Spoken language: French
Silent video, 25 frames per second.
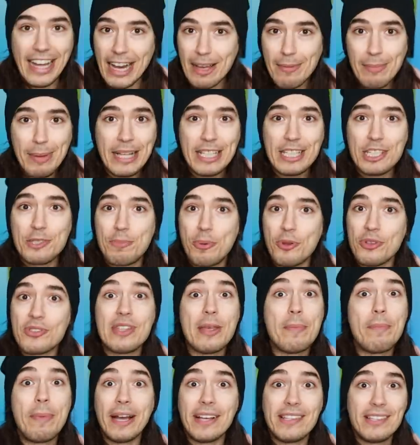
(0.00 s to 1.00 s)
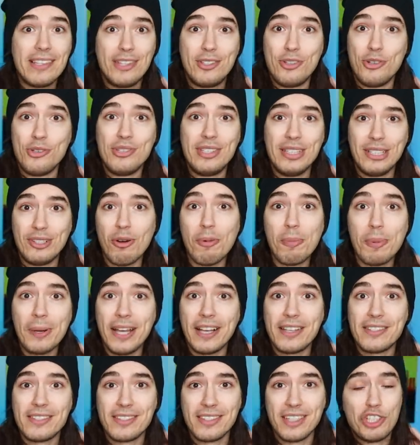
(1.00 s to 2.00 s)
À la base, je pensais pas que c'était aussi
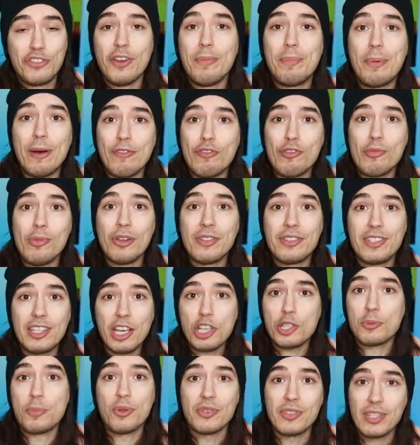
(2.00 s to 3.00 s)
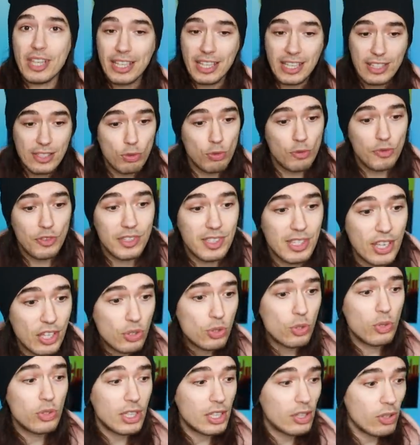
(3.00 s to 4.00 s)
complexe. Je vais pas vous mentir, je pensais qu'il suffisait de
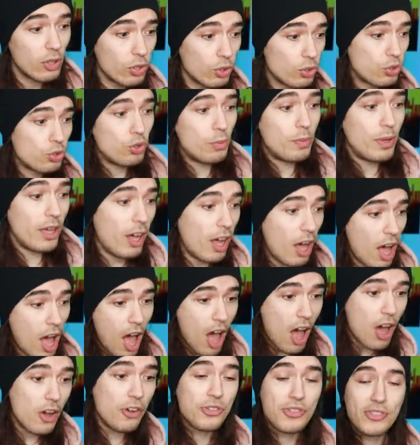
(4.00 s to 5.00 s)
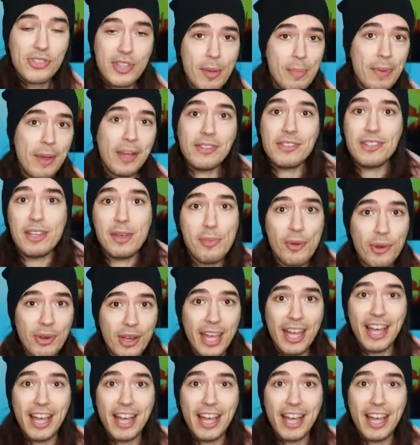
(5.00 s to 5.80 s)
sauter dans le tube et ah, oh, c'est parti, mon